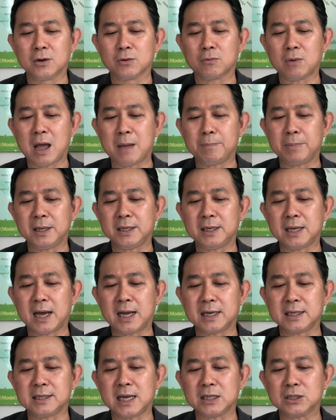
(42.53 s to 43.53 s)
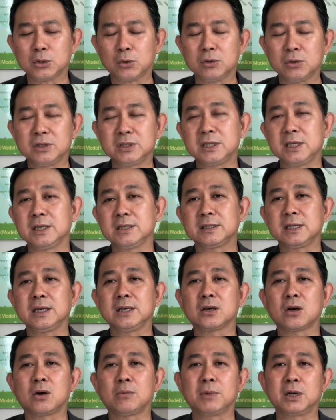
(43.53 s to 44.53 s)
ความเป็นอารยชนจริ
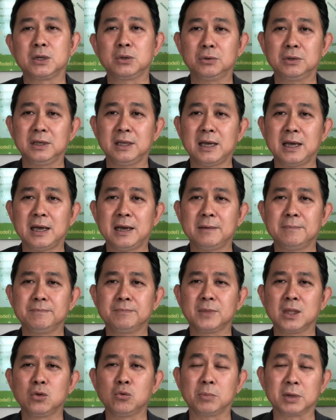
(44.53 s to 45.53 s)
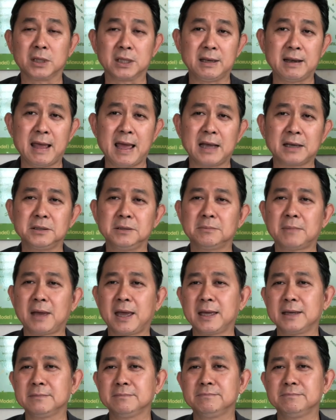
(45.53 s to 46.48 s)
ง ๆของมนุษย์เนี่ยถูกพัฒนาขึ้นไหม